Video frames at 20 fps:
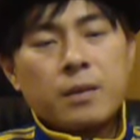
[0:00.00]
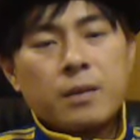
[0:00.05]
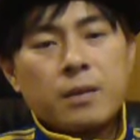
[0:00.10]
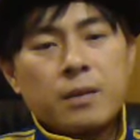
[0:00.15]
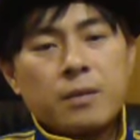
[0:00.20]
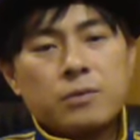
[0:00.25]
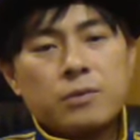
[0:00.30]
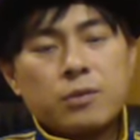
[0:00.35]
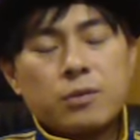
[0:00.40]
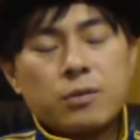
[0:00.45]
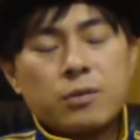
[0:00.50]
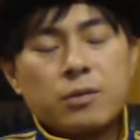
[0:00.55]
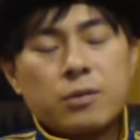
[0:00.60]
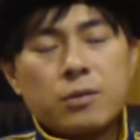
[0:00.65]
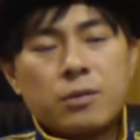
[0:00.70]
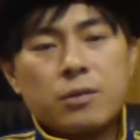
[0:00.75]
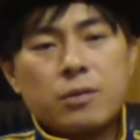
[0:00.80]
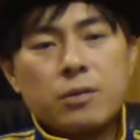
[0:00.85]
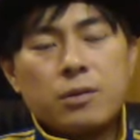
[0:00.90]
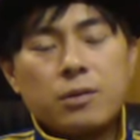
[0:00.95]
その
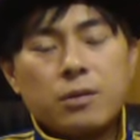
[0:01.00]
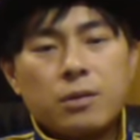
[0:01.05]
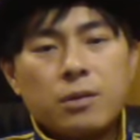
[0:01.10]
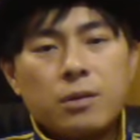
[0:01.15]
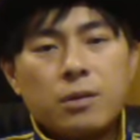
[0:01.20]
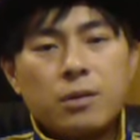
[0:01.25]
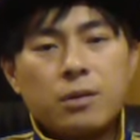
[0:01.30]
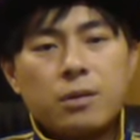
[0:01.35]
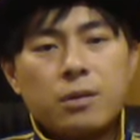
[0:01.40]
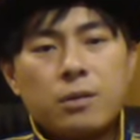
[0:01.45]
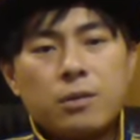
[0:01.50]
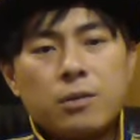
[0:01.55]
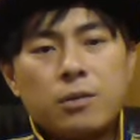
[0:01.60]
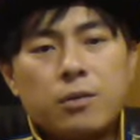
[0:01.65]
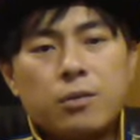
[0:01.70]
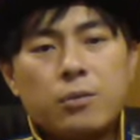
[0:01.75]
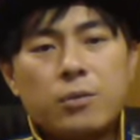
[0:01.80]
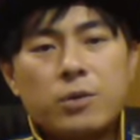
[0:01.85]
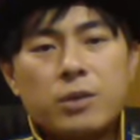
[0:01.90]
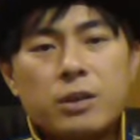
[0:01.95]

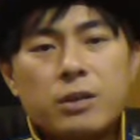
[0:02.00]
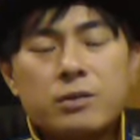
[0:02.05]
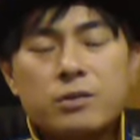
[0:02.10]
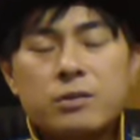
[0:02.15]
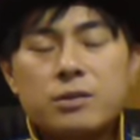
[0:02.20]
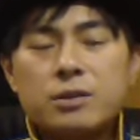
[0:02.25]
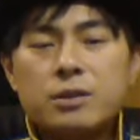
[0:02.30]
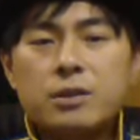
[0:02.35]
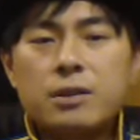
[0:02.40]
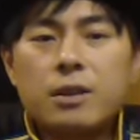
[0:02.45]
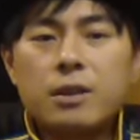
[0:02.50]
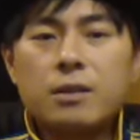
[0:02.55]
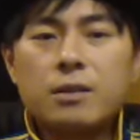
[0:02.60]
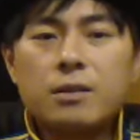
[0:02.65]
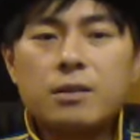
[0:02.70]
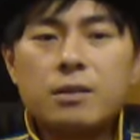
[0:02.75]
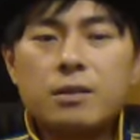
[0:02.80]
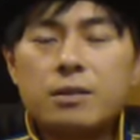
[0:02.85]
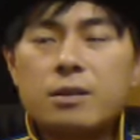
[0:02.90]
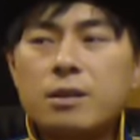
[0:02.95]
ホモデウス自体
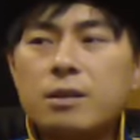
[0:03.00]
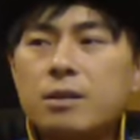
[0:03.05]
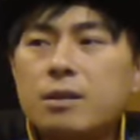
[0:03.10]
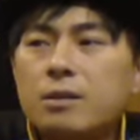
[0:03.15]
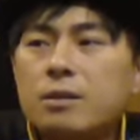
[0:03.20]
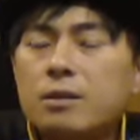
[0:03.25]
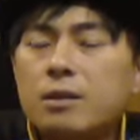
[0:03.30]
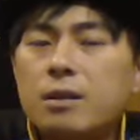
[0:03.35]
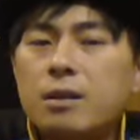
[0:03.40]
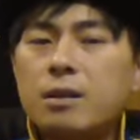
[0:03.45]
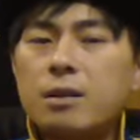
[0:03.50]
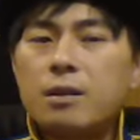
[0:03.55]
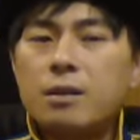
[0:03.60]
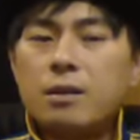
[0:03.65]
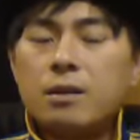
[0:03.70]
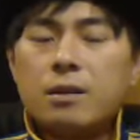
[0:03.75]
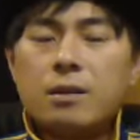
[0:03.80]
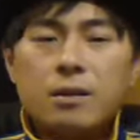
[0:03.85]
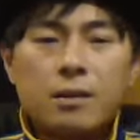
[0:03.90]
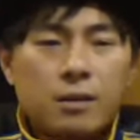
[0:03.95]
に出てきた
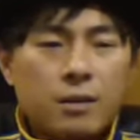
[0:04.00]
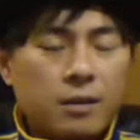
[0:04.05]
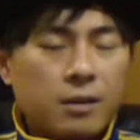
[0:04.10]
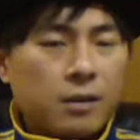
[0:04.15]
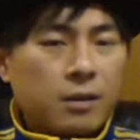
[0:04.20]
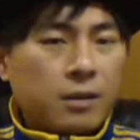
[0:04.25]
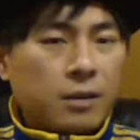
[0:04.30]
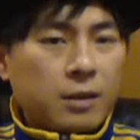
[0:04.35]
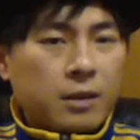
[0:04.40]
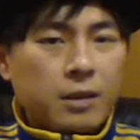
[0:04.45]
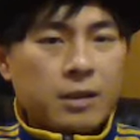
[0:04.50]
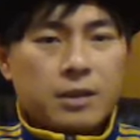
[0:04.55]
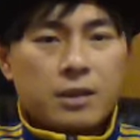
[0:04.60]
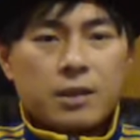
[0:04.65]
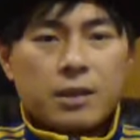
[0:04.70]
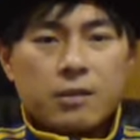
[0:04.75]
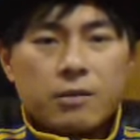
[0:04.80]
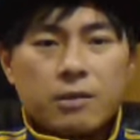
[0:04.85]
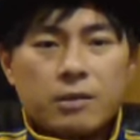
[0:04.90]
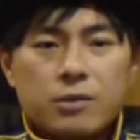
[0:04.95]
意
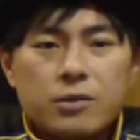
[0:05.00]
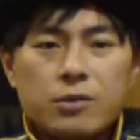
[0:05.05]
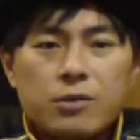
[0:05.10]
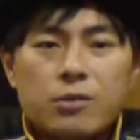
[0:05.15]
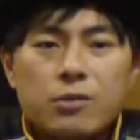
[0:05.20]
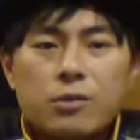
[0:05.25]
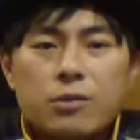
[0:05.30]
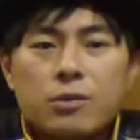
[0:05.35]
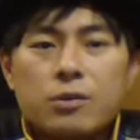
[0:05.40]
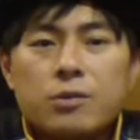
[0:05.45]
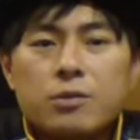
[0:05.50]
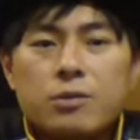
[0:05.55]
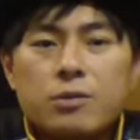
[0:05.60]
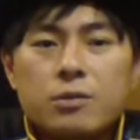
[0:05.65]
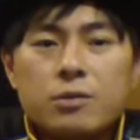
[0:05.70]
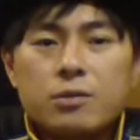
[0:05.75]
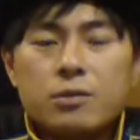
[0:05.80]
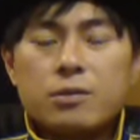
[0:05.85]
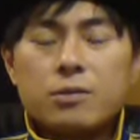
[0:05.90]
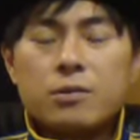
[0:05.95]
識は受動
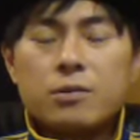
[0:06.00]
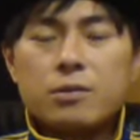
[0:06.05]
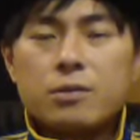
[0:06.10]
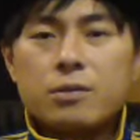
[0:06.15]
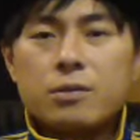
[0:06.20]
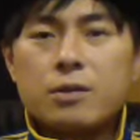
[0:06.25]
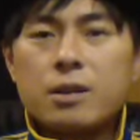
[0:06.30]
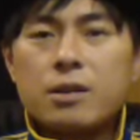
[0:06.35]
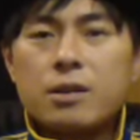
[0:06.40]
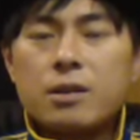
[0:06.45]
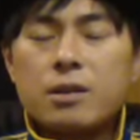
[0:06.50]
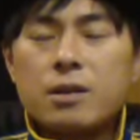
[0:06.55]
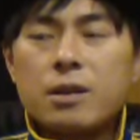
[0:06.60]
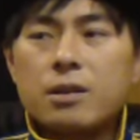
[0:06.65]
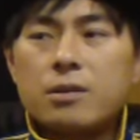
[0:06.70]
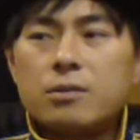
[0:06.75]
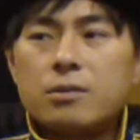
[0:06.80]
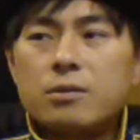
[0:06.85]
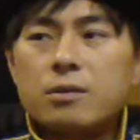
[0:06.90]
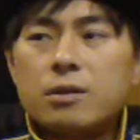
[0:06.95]
的であ
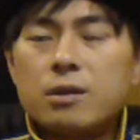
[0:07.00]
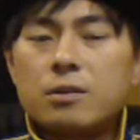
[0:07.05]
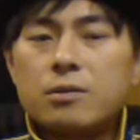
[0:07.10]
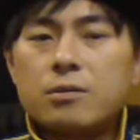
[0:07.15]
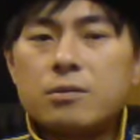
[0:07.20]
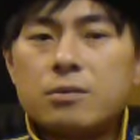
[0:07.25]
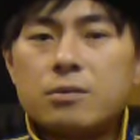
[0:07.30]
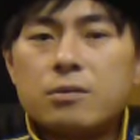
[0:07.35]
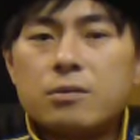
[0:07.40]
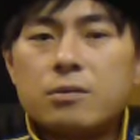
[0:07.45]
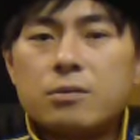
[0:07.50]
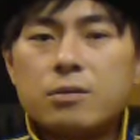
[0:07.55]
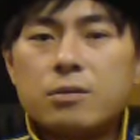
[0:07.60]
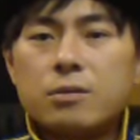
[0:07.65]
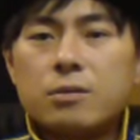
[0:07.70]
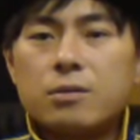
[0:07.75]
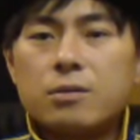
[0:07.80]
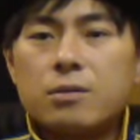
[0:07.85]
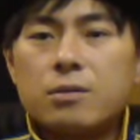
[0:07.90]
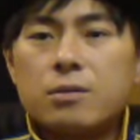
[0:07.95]
るっていうそ
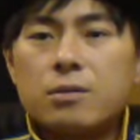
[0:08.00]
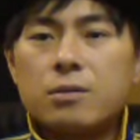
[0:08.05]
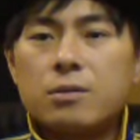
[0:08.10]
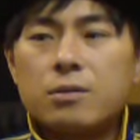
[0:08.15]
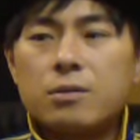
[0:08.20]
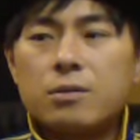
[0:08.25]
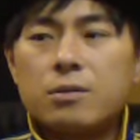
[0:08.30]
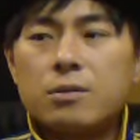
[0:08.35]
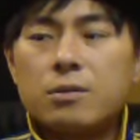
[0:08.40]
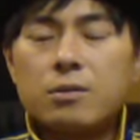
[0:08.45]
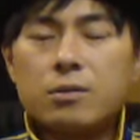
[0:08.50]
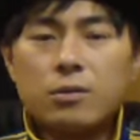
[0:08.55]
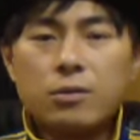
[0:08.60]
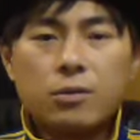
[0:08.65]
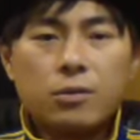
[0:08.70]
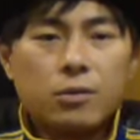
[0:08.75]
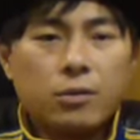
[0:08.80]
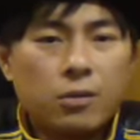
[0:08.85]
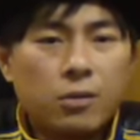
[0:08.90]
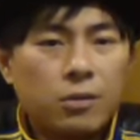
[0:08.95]
の脳
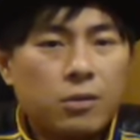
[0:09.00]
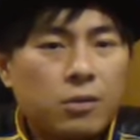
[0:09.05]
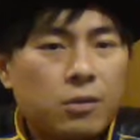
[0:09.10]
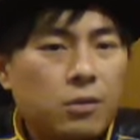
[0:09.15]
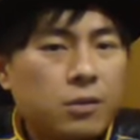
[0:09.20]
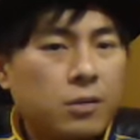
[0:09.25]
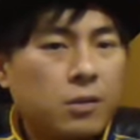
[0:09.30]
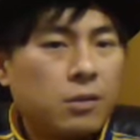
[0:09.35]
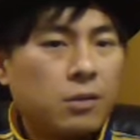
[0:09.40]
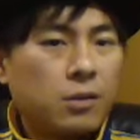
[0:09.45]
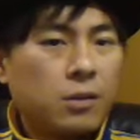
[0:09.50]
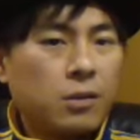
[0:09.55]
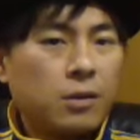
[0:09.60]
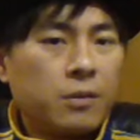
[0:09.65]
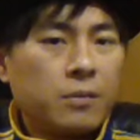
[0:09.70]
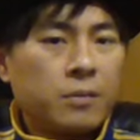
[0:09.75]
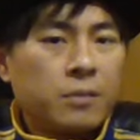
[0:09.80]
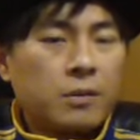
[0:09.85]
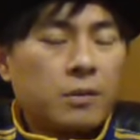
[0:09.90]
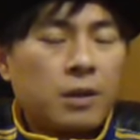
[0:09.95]
の
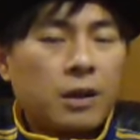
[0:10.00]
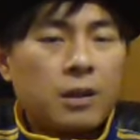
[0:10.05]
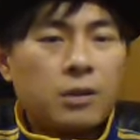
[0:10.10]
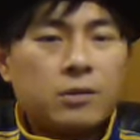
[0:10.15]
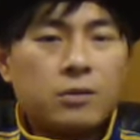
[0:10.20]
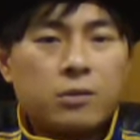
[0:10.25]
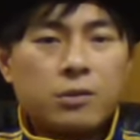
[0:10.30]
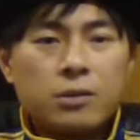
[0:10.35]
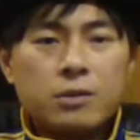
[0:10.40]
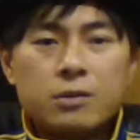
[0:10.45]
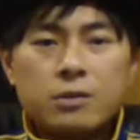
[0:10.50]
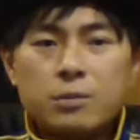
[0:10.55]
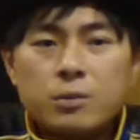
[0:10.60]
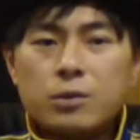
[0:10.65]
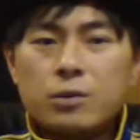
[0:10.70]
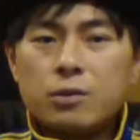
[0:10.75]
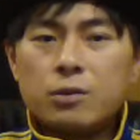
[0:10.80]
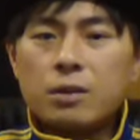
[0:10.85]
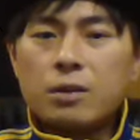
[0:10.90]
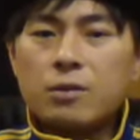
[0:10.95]
アルゴリズム
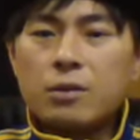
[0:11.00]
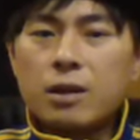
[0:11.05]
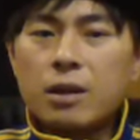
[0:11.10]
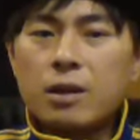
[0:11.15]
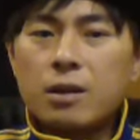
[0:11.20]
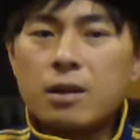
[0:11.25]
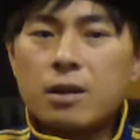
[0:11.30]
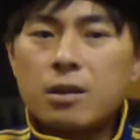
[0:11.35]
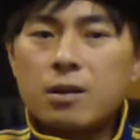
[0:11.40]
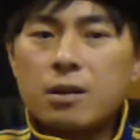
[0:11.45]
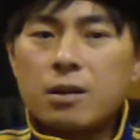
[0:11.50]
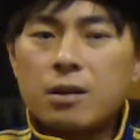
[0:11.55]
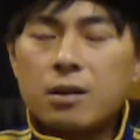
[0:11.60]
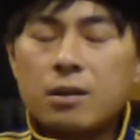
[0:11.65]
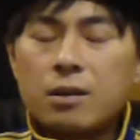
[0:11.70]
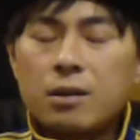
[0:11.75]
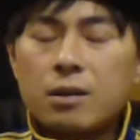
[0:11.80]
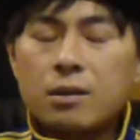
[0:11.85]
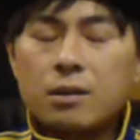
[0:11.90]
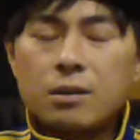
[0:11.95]
処理の結果
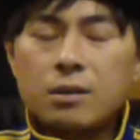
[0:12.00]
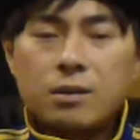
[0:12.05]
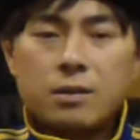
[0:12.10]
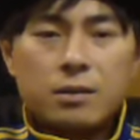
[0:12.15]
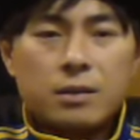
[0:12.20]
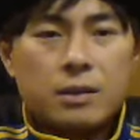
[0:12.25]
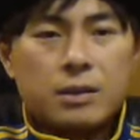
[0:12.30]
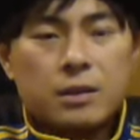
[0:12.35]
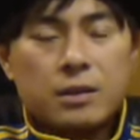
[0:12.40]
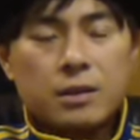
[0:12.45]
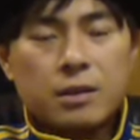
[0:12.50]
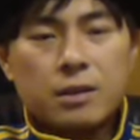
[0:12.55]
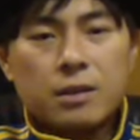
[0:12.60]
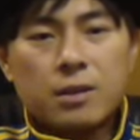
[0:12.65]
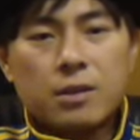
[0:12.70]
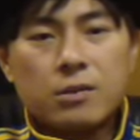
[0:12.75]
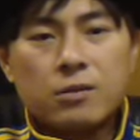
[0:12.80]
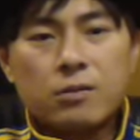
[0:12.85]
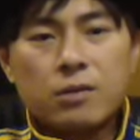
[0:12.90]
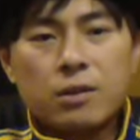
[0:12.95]
意識ってい
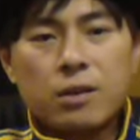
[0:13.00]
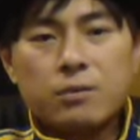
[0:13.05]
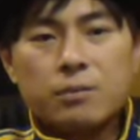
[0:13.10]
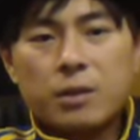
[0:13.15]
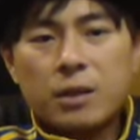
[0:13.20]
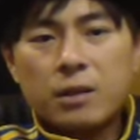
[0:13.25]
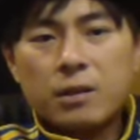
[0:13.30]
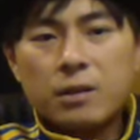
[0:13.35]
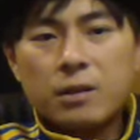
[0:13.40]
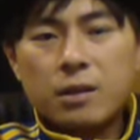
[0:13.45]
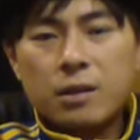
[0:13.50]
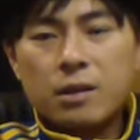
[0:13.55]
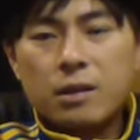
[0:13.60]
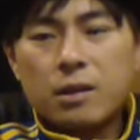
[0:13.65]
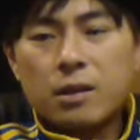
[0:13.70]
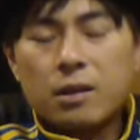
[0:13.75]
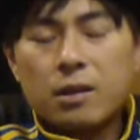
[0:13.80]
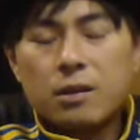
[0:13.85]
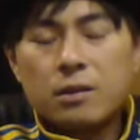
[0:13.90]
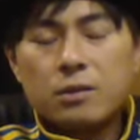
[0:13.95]
うのが生まれてて
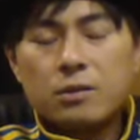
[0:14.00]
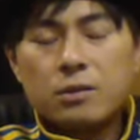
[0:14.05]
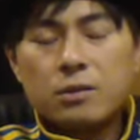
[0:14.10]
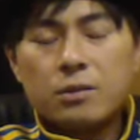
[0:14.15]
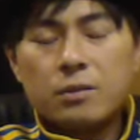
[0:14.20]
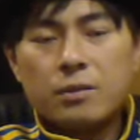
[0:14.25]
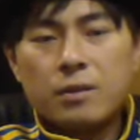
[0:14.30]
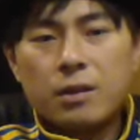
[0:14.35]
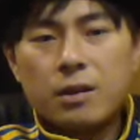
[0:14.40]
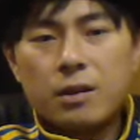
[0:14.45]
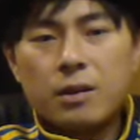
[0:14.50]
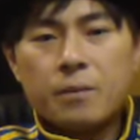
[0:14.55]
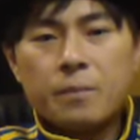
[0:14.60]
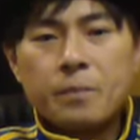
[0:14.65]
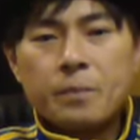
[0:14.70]
で